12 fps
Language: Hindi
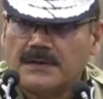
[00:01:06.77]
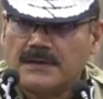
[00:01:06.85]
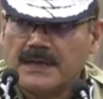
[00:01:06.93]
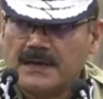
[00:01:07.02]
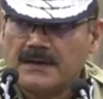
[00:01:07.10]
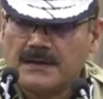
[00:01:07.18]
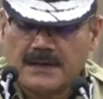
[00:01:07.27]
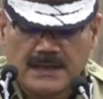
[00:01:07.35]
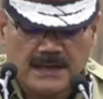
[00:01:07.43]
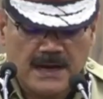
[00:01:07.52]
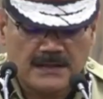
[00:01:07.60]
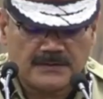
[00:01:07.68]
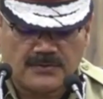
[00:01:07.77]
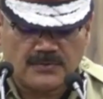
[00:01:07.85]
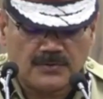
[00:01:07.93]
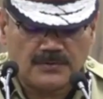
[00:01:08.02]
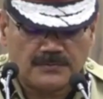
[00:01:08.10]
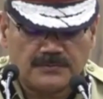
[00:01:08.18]
के, के रात
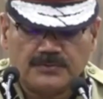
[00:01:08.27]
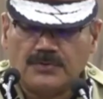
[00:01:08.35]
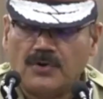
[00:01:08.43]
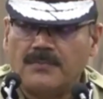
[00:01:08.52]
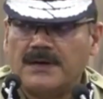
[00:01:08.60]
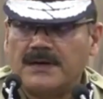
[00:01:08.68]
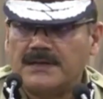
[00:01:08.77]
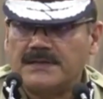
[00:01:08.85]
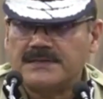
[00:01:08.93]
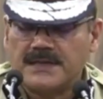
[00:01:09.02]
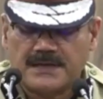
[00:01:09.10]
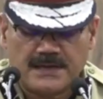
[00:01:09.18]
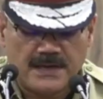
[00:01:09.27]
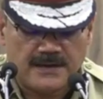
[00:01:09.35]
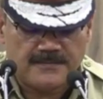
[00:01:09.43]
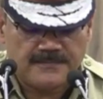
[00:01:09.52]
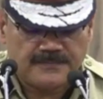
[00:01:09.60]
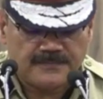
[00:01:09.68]
को दो मर्डर इसने किया
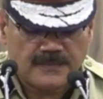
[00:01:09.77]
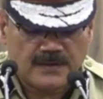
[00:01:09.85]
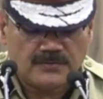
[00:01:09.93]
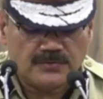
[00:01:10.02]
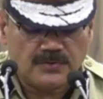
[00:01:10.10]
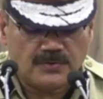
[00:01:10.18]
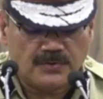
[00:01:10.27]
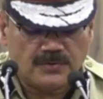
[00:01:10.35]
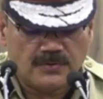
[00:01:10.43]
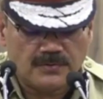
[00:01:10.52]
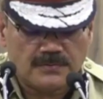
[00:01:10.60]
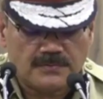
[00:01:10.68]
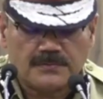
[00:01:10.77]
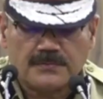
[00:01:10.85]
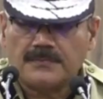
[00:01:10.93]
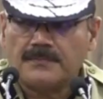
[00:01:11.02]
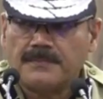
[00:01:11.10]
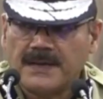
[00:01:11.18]
दोनों
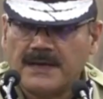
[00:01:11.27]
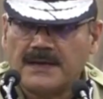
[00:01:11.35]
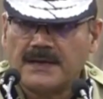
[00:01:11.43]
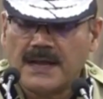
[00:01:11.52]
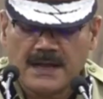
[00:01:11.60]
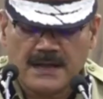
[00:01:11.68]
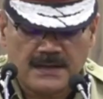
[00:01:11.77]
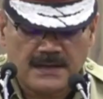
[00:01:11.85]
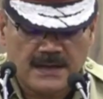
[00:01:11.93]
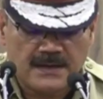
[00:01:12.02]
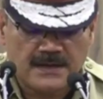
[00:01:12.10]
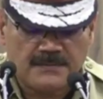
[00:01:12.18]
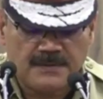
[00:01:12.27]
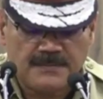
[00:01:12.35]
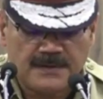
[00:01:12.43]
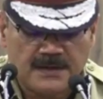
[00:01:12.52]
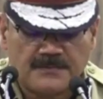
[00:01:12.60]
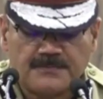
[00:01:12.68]
बेगर का है एक हबीब
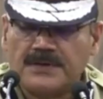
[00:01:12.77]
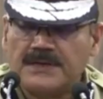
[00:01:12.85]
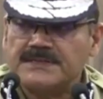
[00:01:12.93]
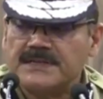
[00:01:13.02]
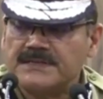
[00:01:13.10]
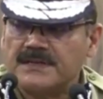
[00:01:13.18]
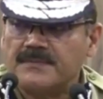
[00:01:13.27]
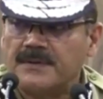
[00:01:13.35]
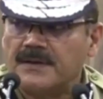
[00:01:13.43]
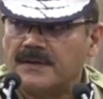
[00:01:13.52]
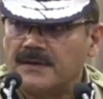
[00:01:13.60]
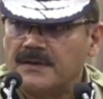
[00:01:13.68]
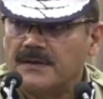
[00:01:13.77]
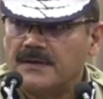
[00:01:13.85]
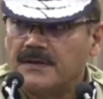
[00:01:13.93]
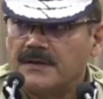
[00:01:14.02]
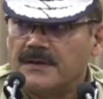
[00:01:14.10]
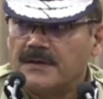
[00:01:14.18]
नगर पुलिस स्टेशन में
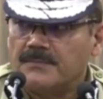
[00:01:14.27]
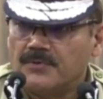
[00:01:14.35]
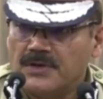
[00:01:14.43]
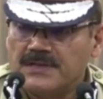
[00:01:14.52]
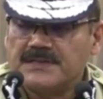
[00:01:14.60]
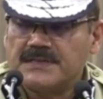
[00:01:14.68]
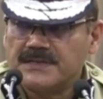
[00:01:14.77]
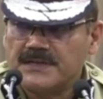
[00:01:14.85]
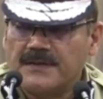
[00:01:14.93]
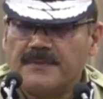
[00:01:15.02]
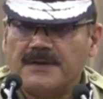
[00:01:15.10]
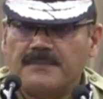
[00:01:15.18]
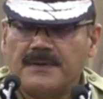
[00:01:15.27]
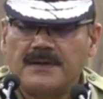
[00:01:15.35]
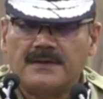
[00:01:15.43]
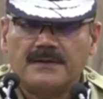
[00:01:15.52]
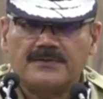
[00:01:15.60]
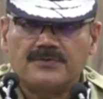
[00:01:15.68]
पुलिस स्टेशन लिमिट में
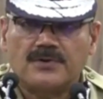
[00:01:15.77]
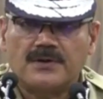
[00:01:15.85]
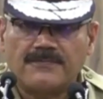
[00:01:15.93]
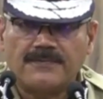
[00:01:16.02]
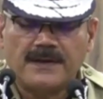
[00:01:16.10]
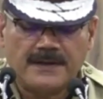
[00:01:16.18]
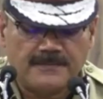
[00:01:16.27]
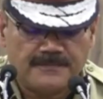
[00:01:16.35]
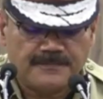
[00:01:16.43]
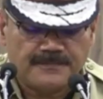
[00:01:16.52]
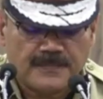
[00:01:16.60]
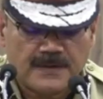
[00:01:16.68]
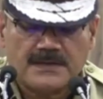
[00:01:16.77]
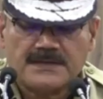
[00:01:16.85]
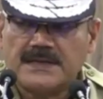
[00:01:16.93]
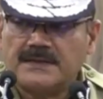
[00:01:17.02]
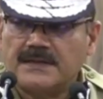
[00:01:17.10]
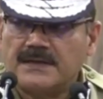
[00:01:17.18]
जो रफली
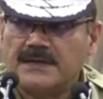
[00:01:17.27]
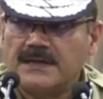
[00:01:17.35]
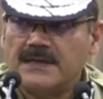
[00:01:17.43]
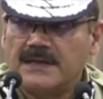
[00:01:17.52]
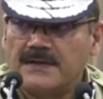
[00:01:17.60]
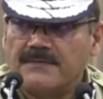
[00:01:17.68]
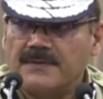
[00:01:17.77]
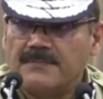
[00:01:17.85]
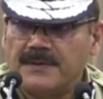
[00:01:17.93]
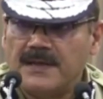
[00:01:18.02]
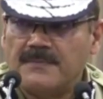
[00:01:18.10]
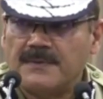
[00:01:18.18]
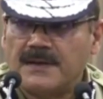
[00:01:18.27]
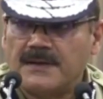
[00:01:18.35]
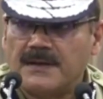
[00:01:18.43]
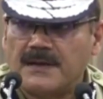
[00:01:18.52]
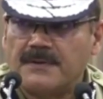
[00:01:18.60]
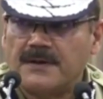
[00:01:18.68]
10:30 11 पीएम के
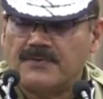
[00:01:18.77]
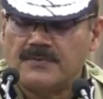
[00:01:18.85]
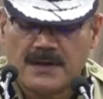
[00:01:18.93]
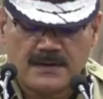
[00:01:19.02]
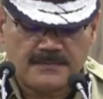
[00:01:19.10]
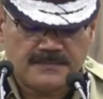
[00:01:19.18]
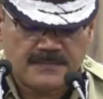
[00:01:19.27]
लगभग हुआ